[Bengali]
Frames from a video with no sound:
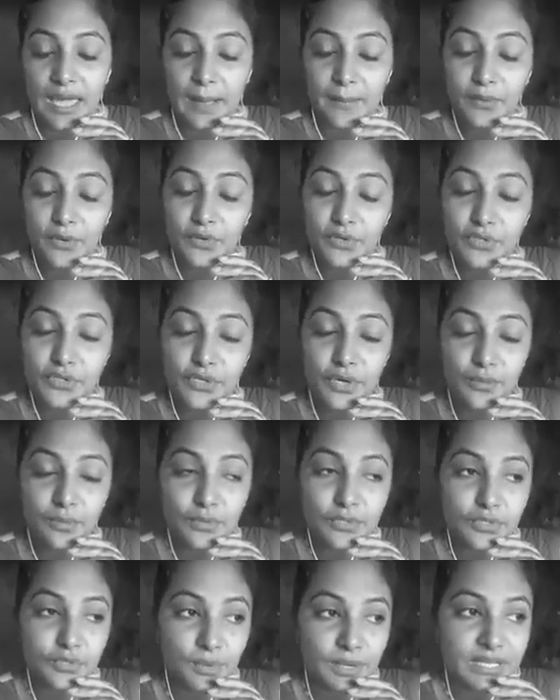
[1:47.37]
এমনও
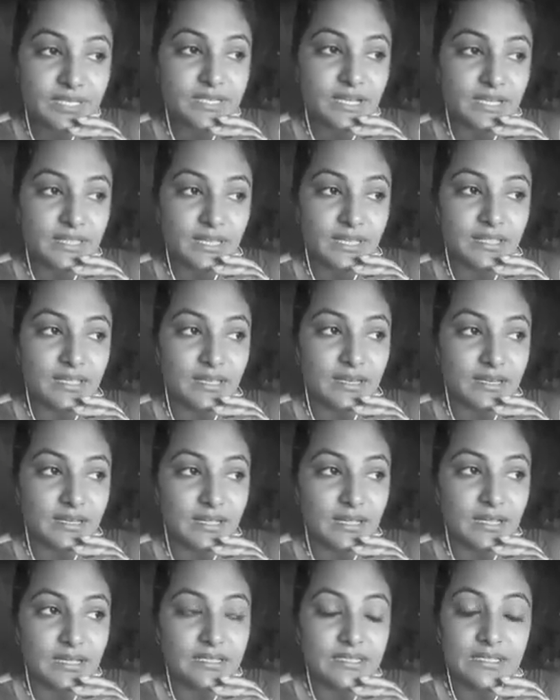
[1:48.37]
সময় চলে যায় তাদের
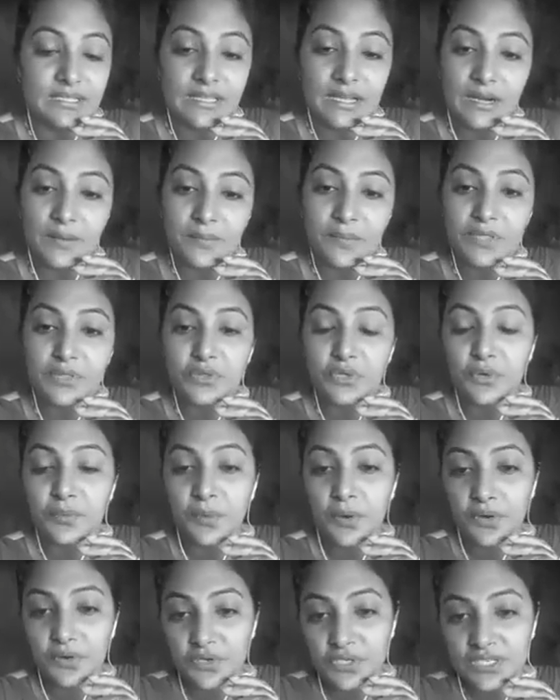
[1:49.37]
যে তারা বৃদ্ধ
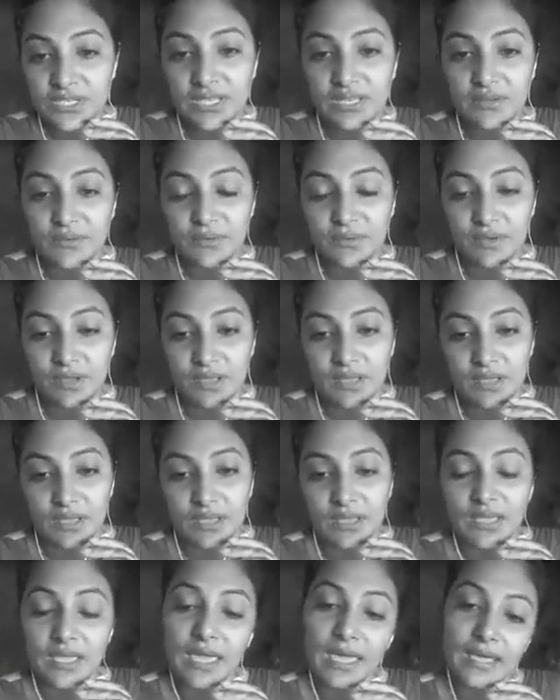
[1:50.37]
বয়সেও
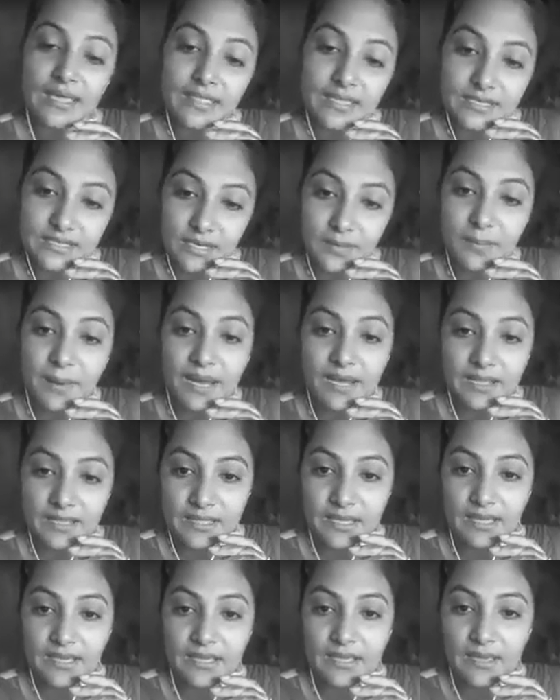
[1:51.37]
এই দেশের বাইরে
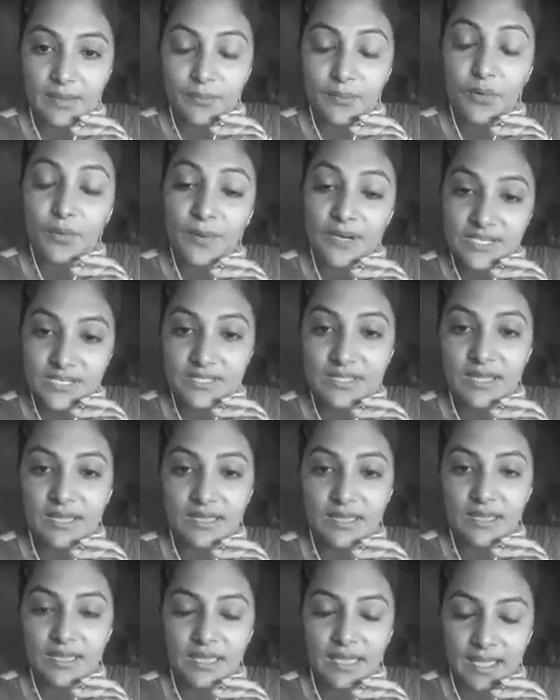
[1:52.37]
থাকে প্রবাসে
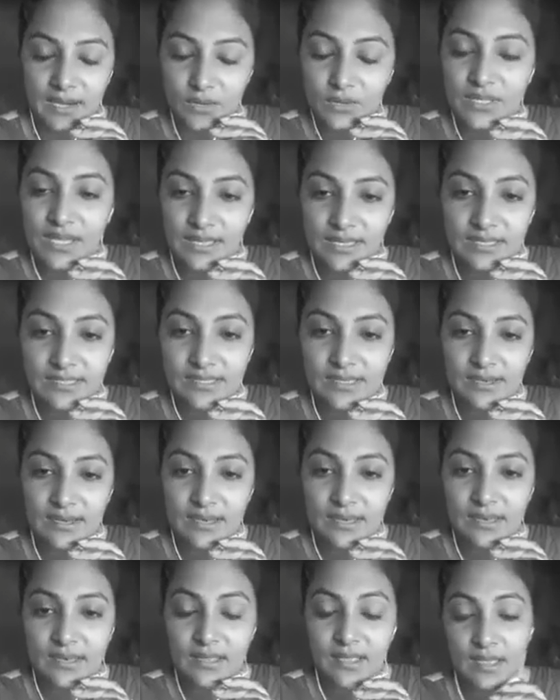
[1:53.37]
থাকে কেন থাকে
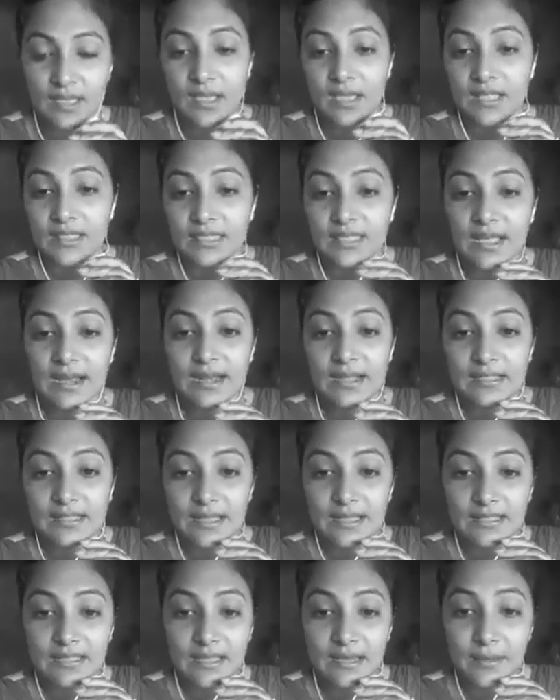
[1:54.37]
জানেন তারা
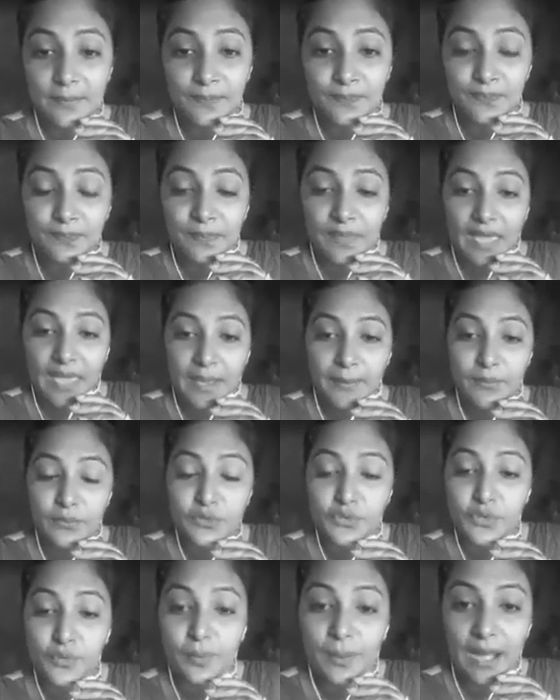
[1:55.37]
তাদের
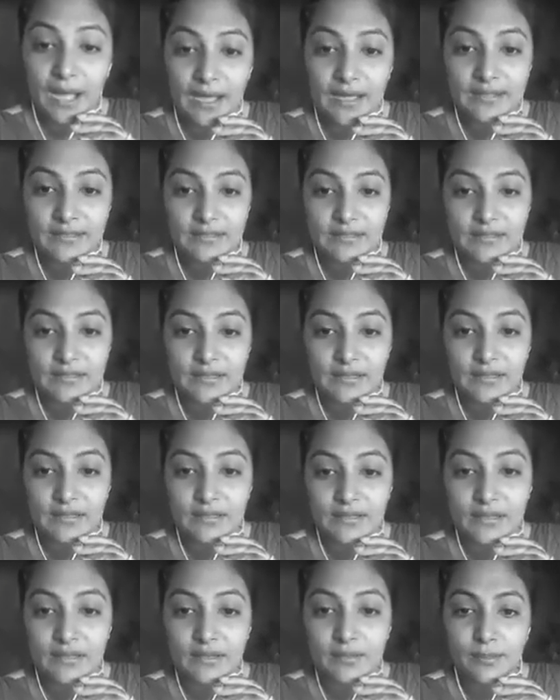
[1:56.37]
একমুঠো ভাত
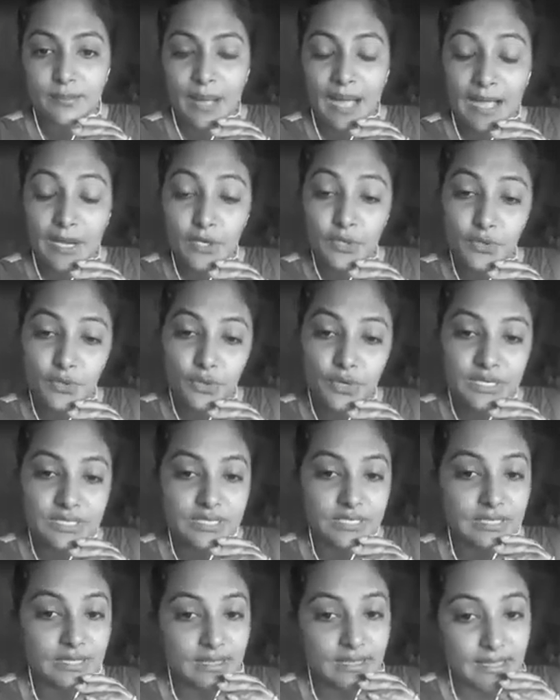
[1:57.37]
ভালো করে
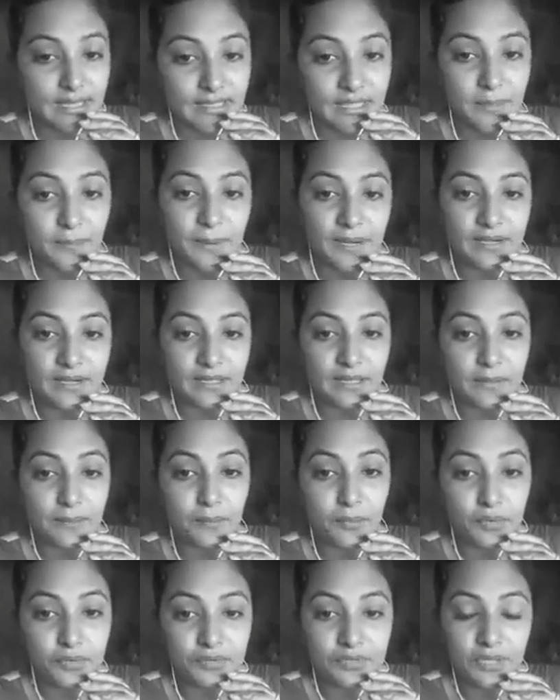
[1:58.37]
যাতে খেতে পারে
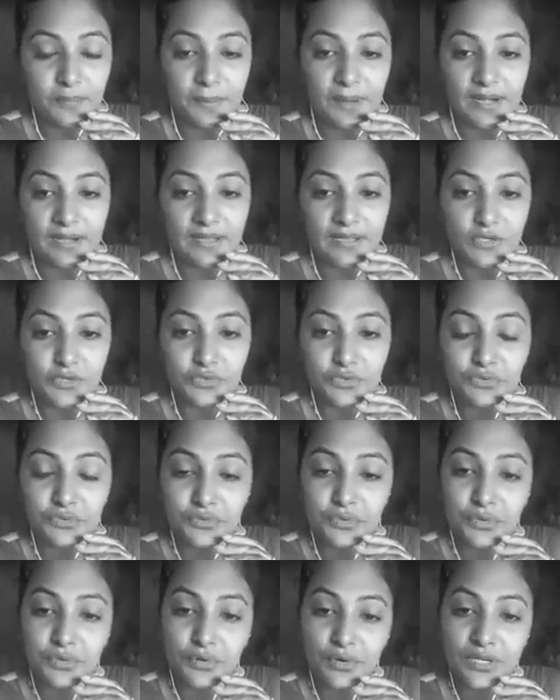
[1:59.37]
পড়তে পারে
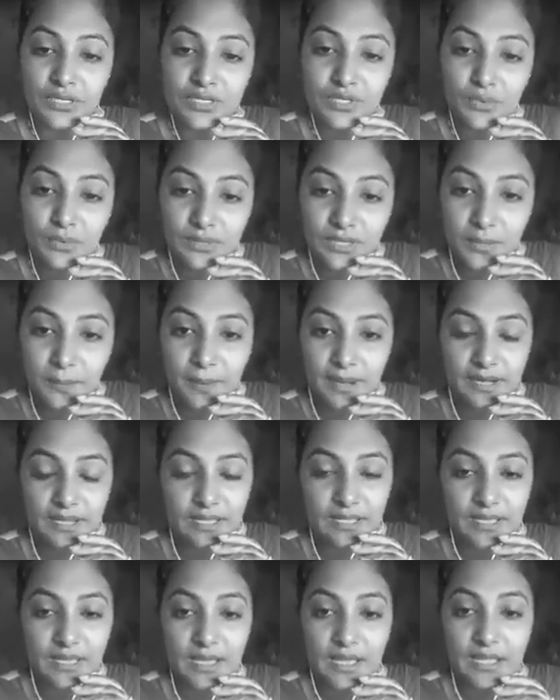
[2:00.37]
সুন্দর করে চলতে
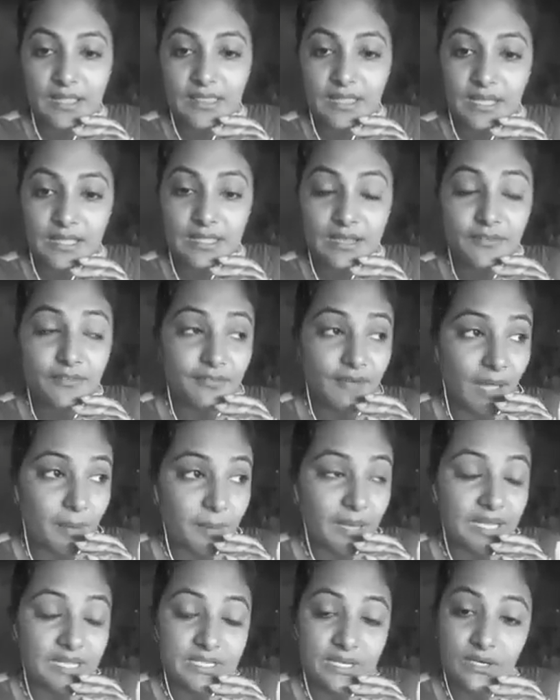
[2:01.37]
পারে তাদের
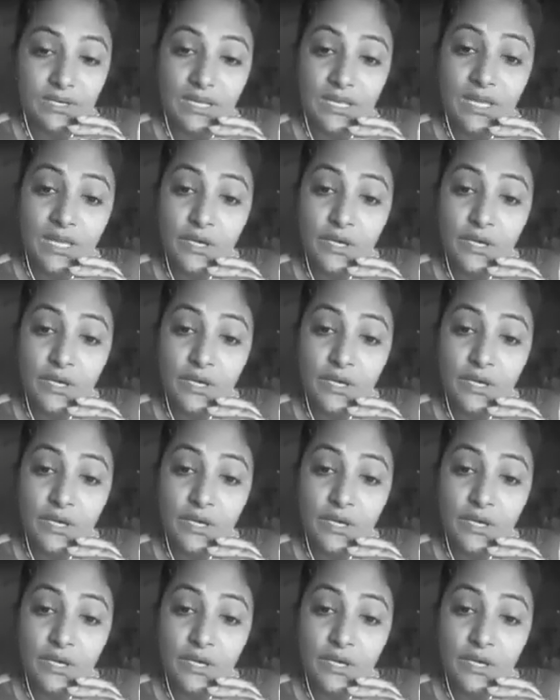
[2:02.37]
ফ্যামিলি যেন